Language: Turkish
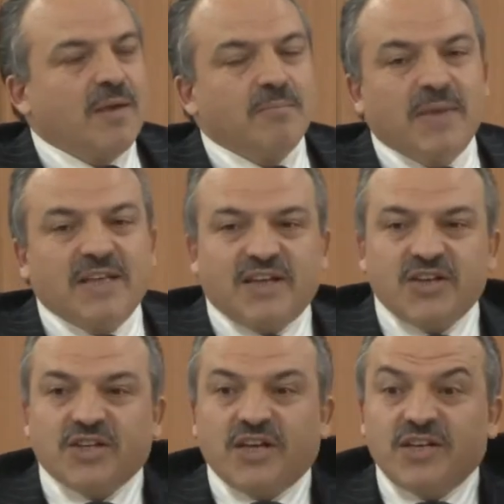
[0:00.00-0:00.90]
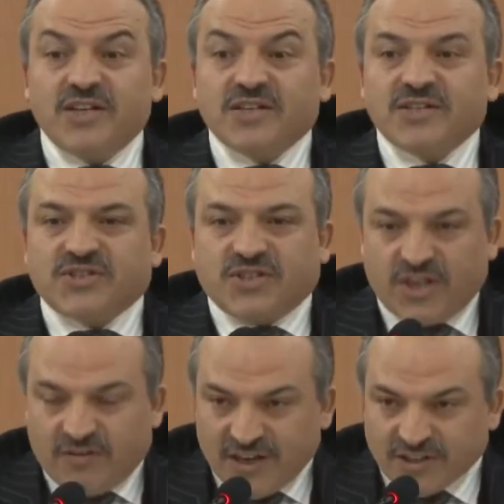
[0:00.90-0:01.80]
medresenin
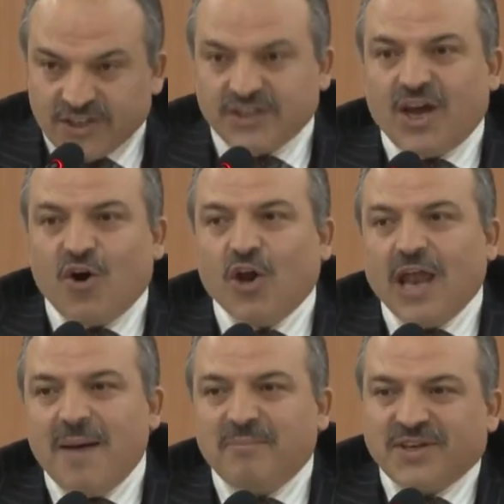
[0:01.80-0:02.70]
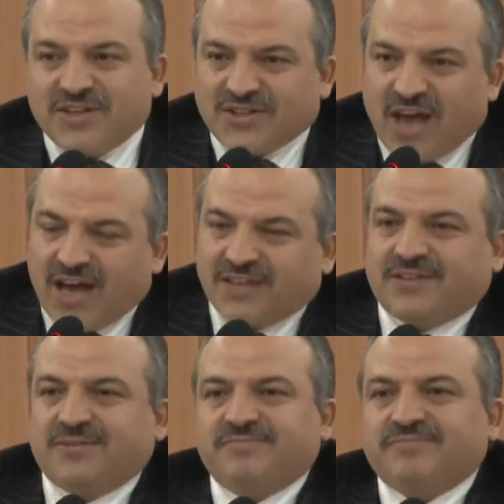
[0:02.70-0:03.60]
zirvesinde olan bir
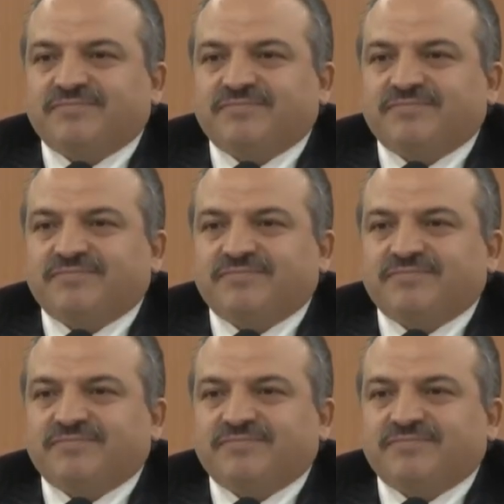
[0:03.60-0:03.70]
zat.